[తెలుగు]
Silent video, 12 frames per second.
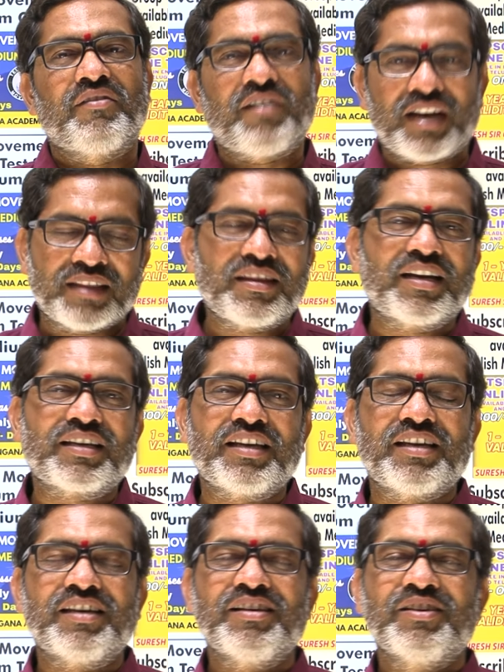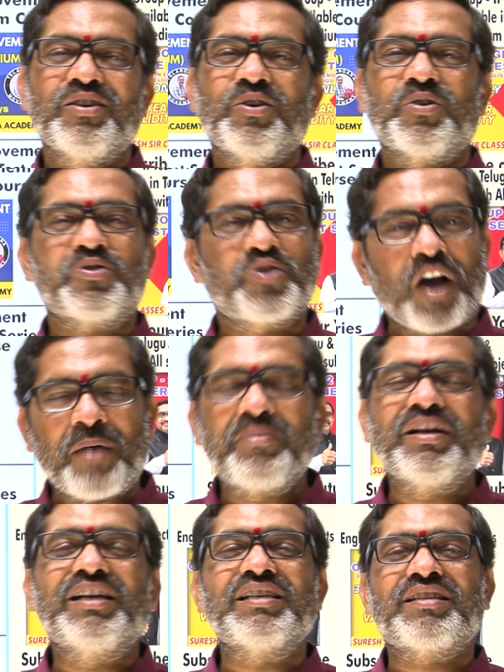వాళ్ళందరికీ
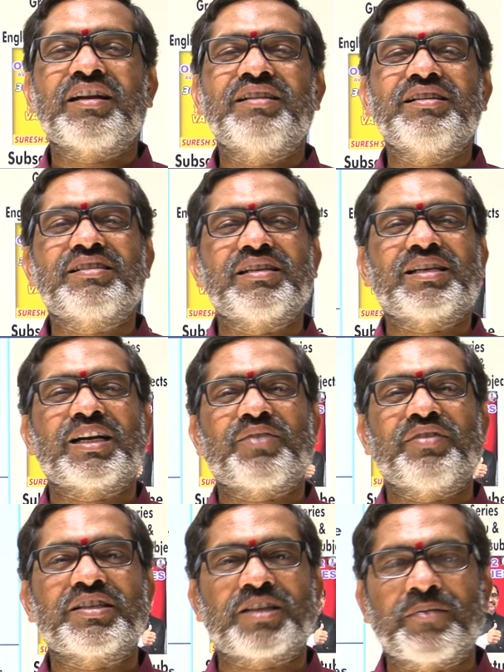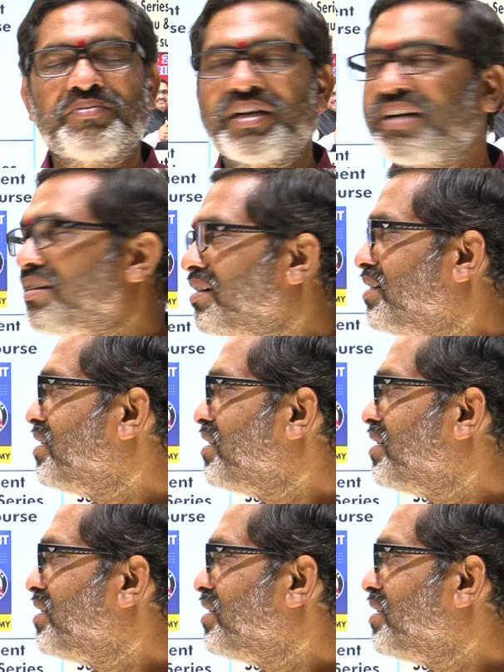జాబ్ని డిసైడ్ చేసేటటువంటి సబ్జెక్ట్